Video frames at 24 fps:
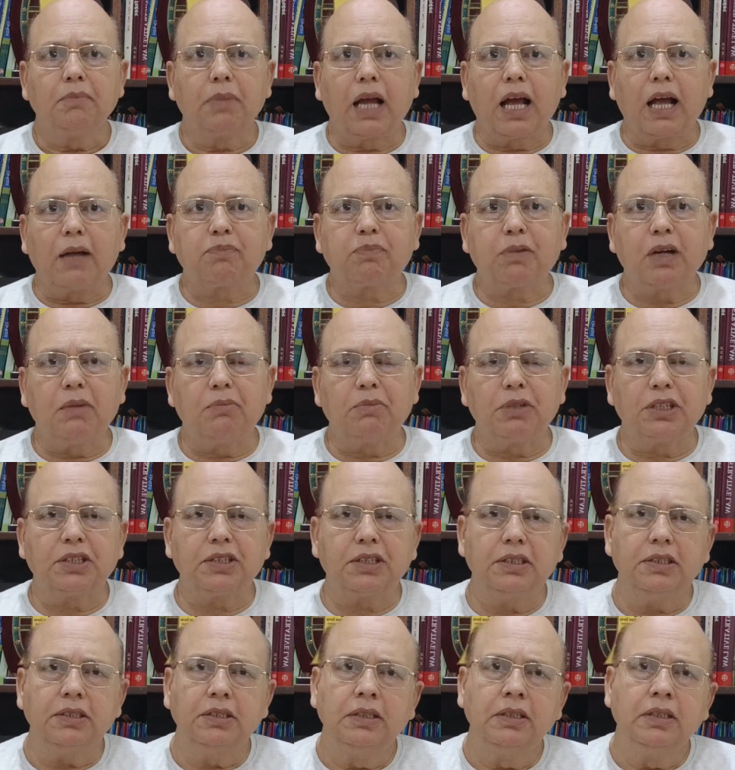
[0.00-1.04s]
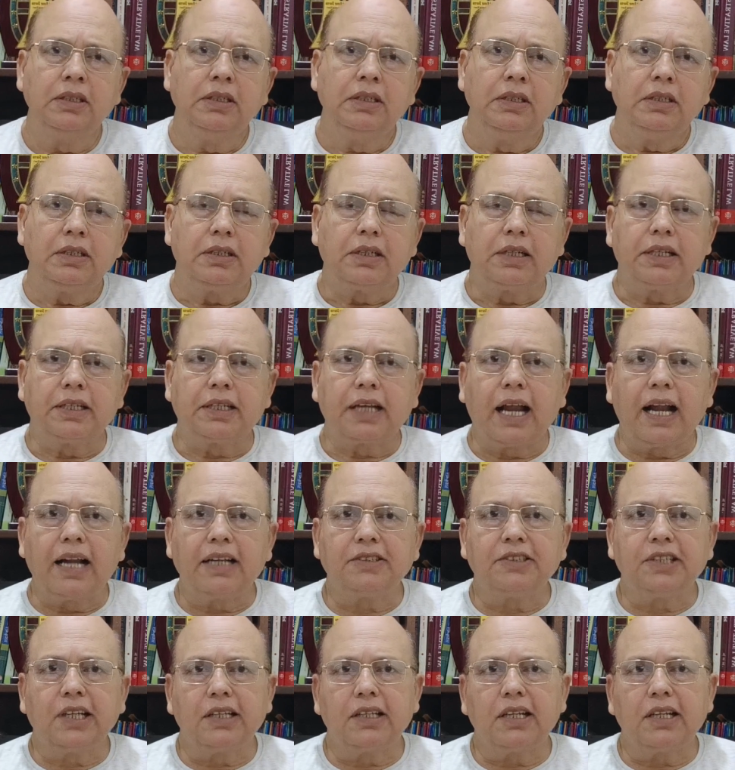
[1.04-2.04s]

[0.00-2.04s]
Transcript: मैं आपका मित्र रिटायर्ड